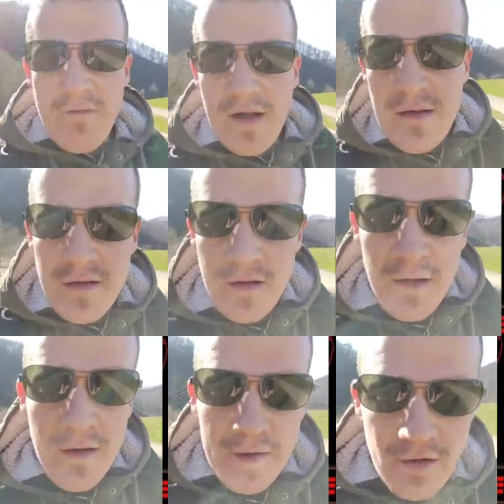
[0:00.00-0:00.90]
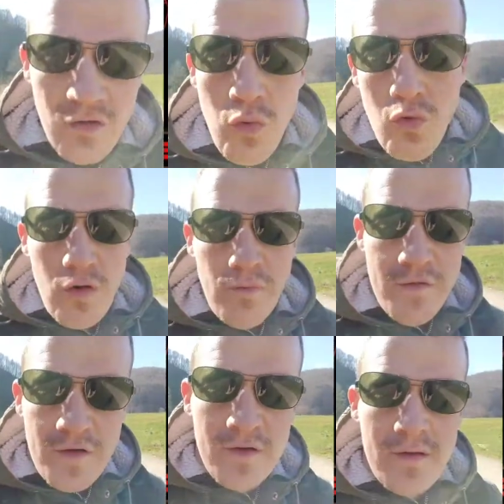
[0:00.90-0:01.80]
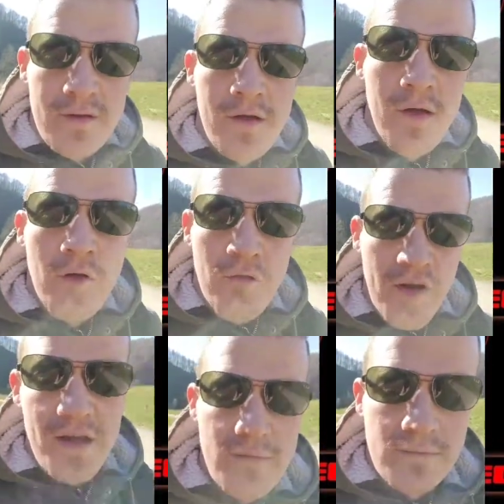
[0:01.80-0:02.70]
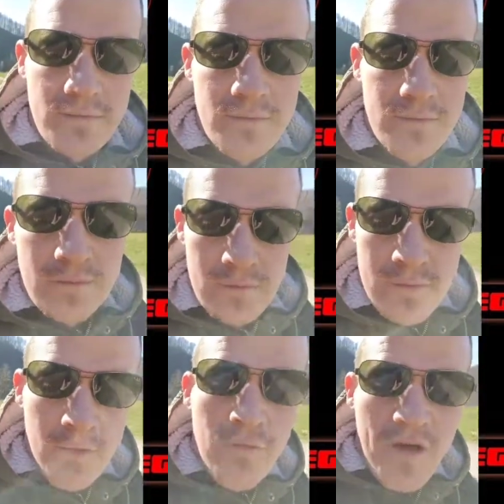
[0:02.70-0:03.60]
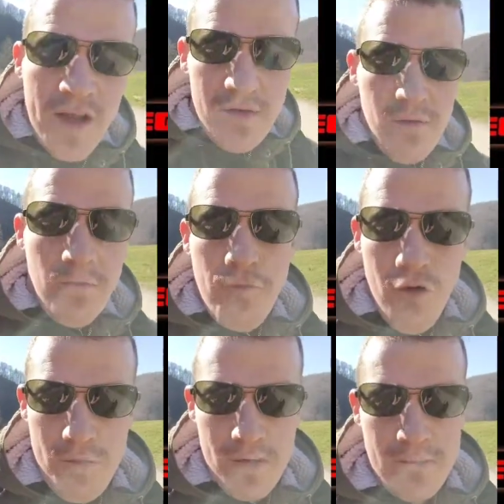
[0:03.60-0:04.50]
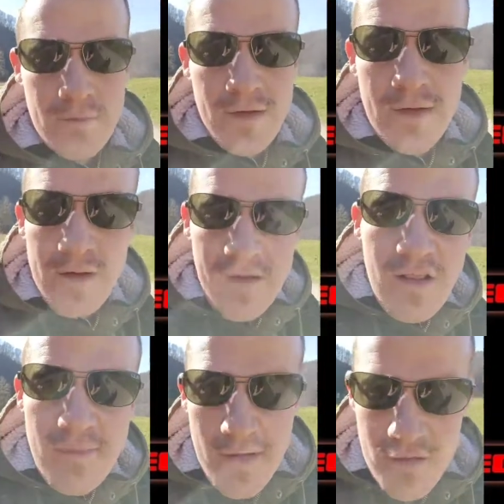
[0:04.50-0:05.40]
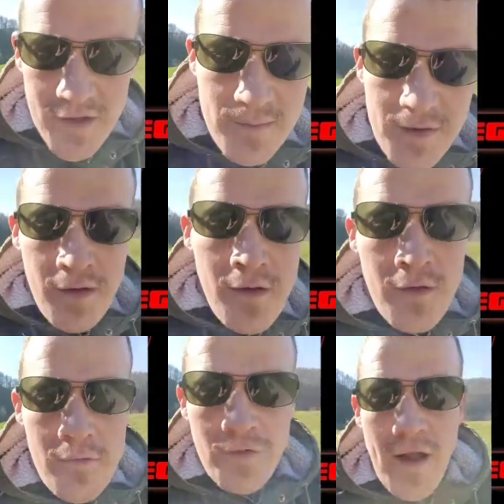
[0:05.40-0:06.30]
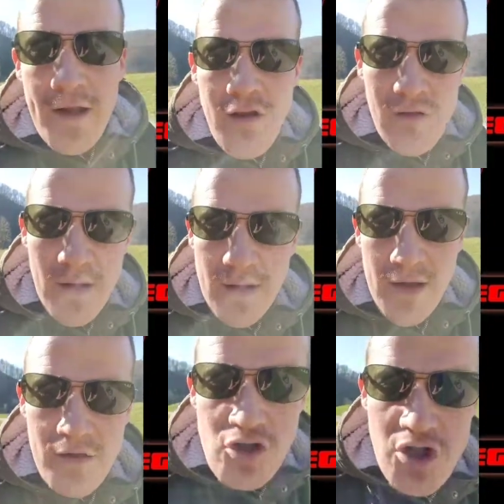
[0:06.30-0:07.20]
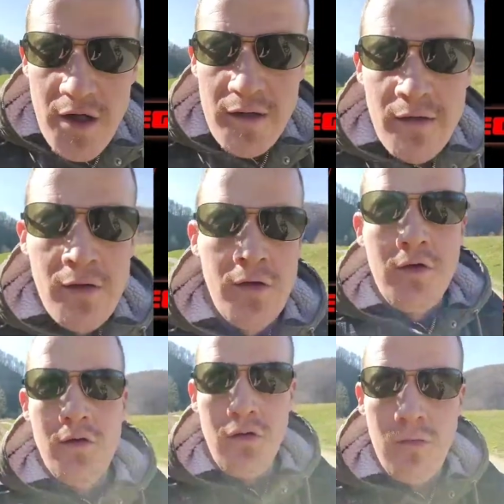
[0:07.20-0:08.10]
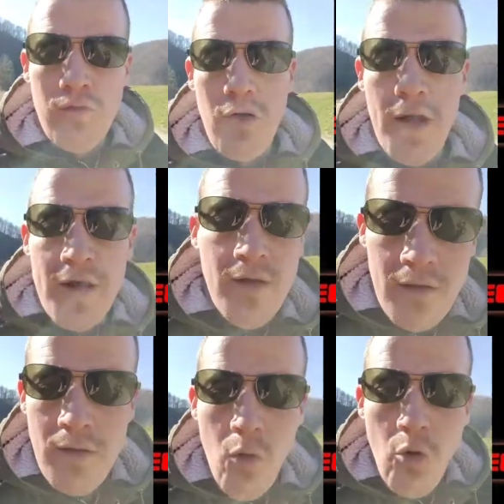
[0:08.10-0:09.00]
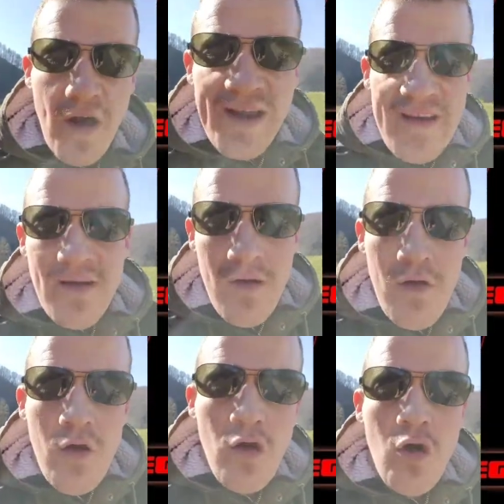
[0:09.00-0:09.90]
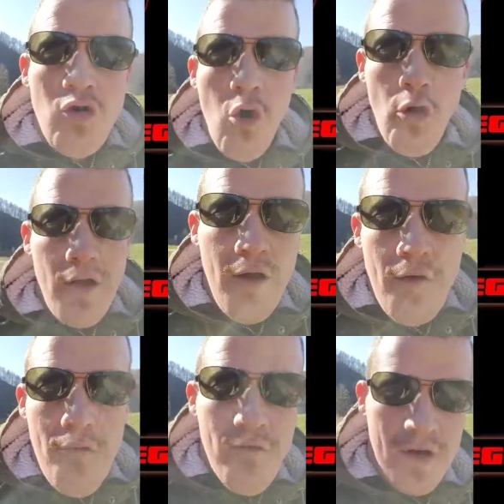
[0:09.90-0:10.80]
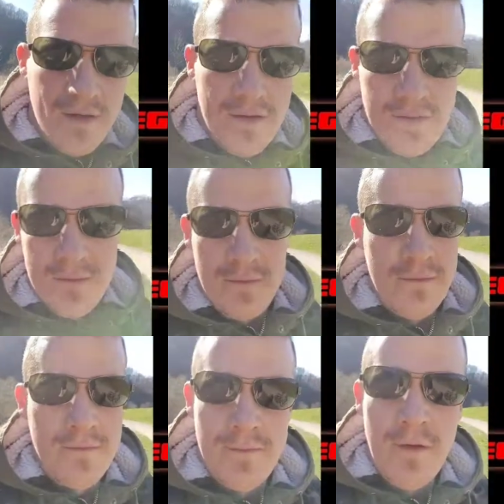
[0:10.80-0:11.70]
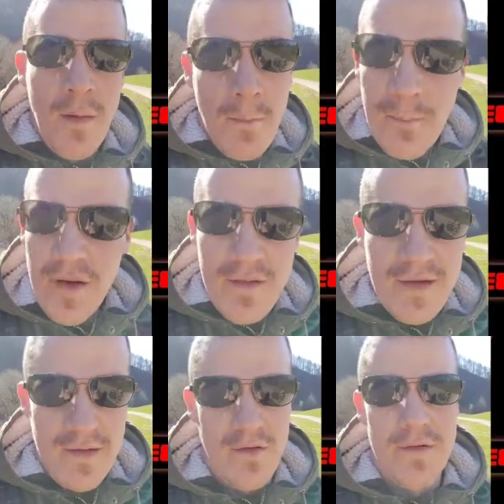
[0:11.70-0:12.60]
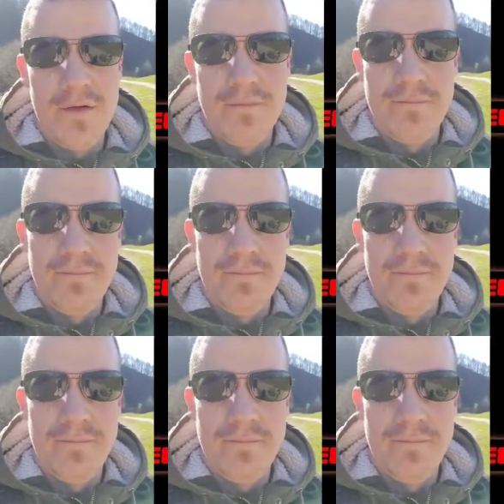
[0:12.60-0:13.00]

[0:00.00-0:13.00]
der Welt in der Zukunft Frieden. Frieden für immer. Das war das Statement von 1, 2, 3 Scharen zum Ukraine-Konflikt. Bis dahin, Leute.